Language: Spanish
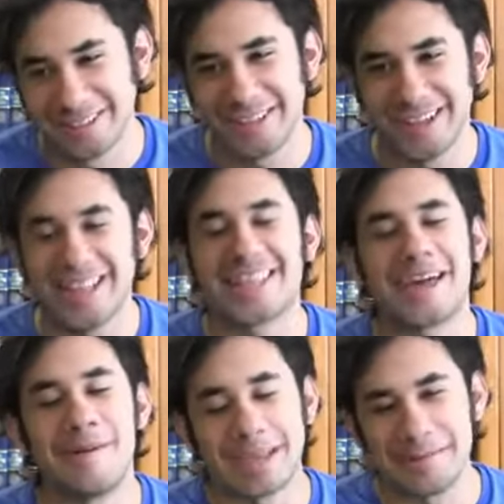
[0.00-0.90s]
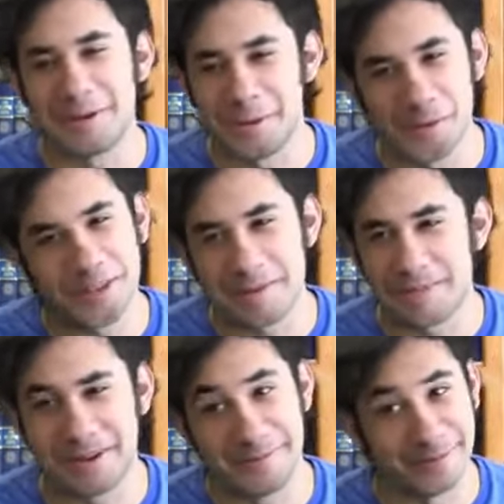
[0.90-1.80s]
Es la chava que me gusta,
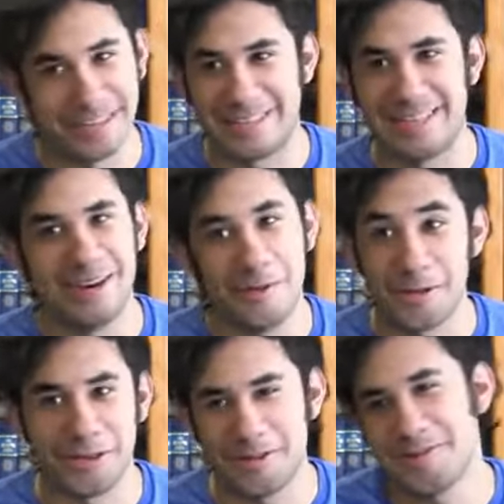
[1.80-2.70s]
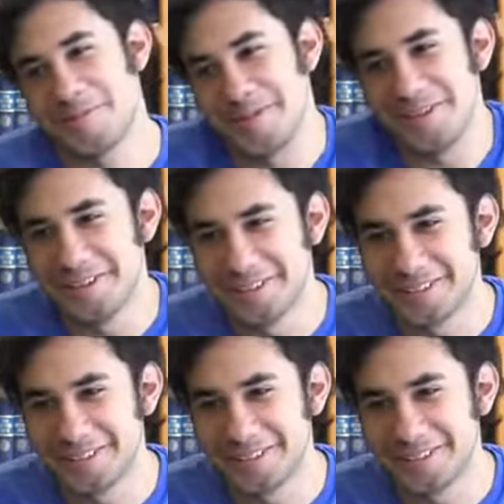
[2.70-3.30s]
pero pues así, novios, novios, pues no.